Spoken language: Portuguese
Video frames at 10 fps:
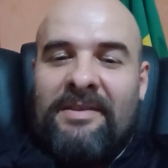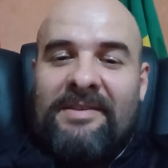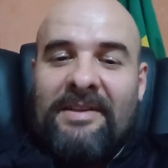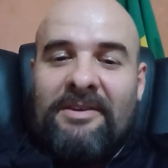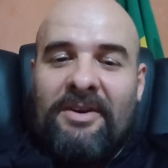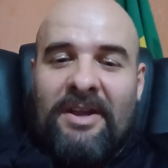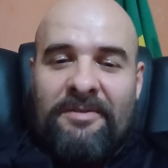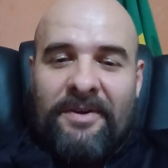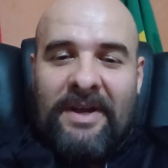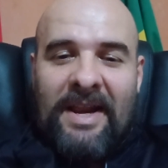Essa teoria
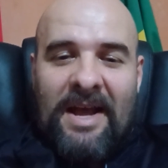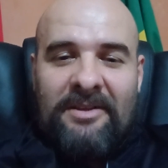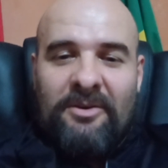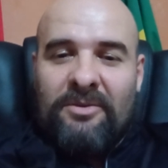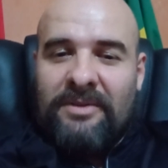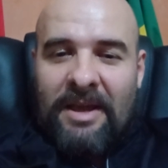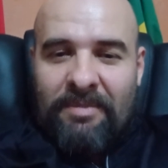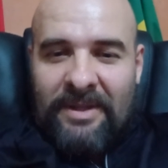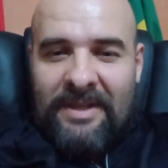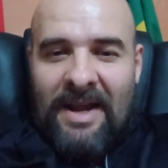já foi criada algum
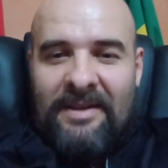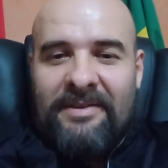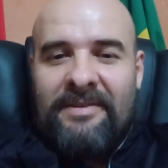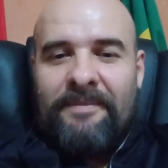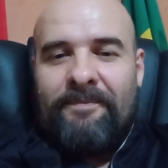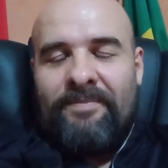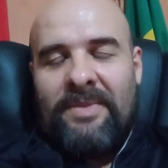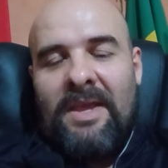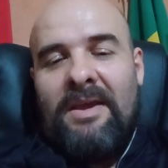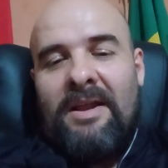tempo atrás
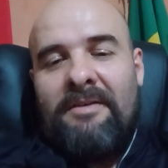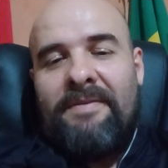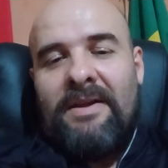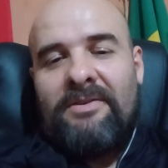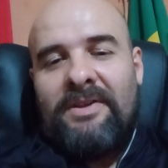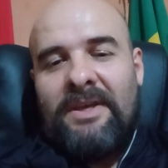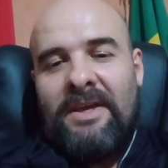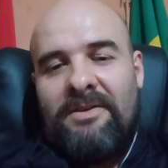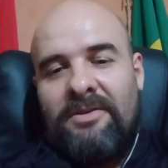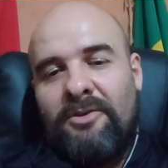e ela fala o
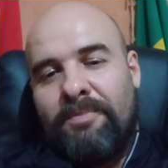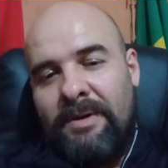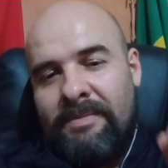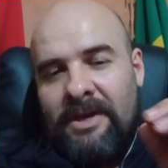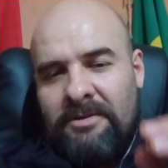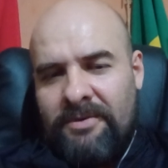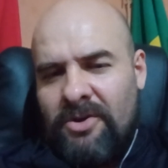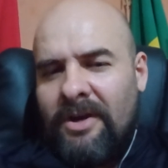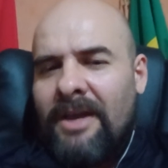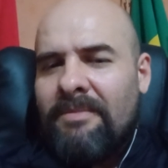seguinte: do primeiro
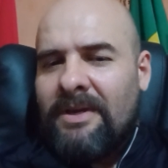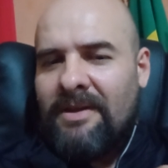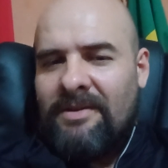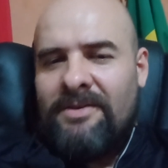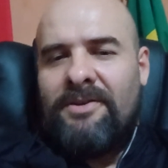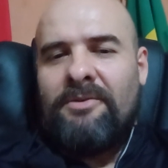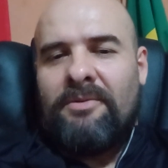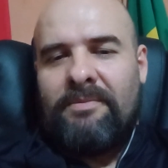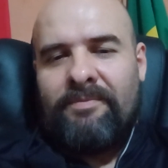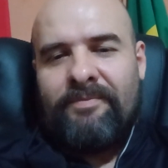videogame que
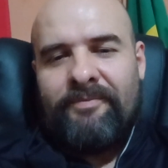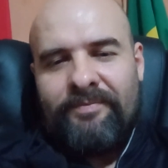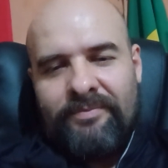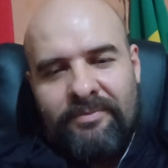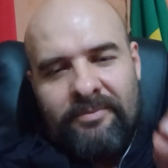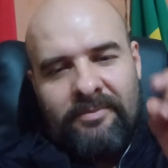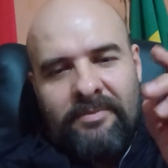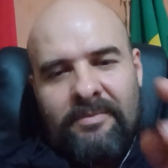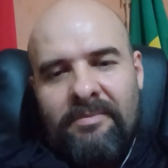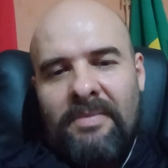existiu,
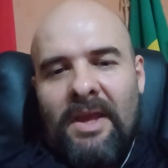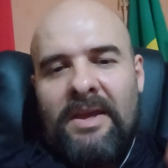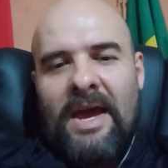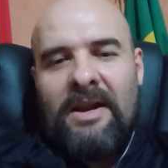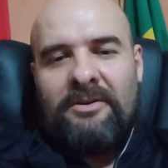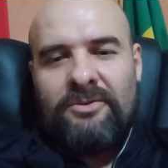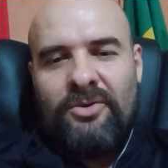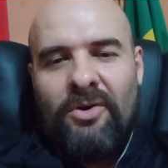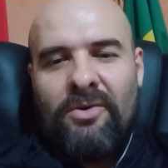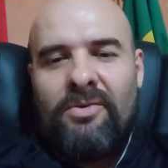que era um
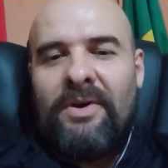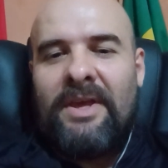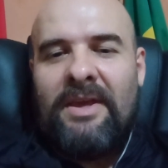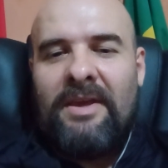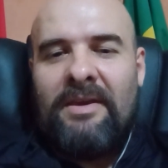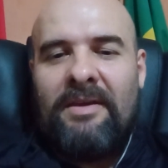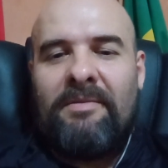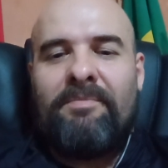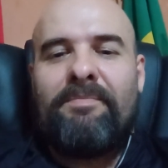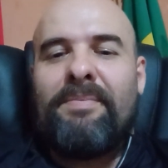jogo em